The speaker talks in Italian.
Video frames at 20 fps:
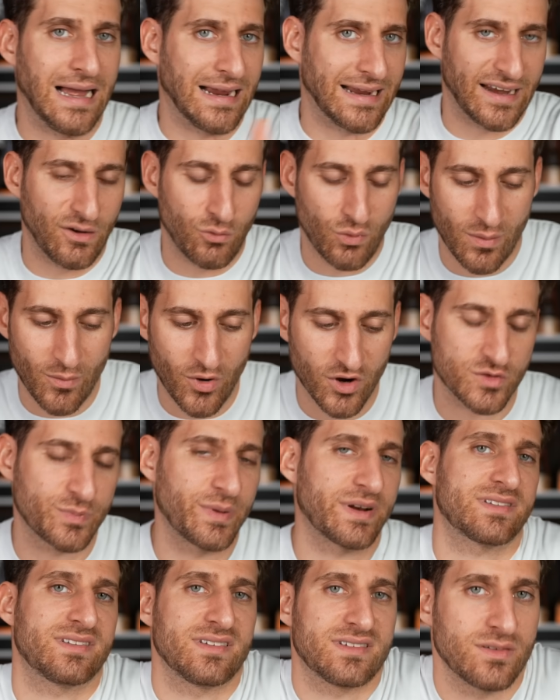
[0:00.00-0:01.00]
anche lui è box
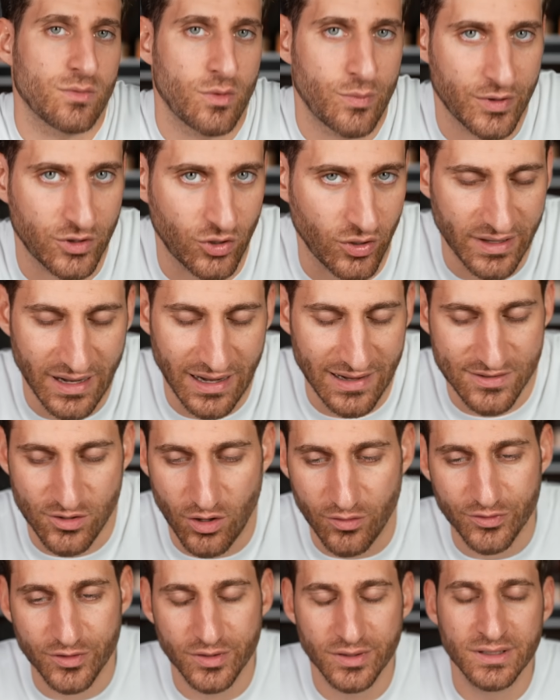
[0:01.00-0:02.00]
prestissimo per togliere il
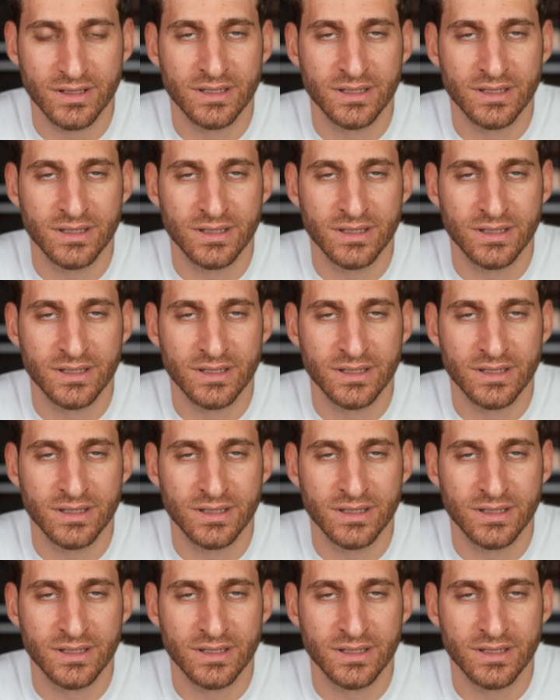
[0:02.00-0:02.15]
soft.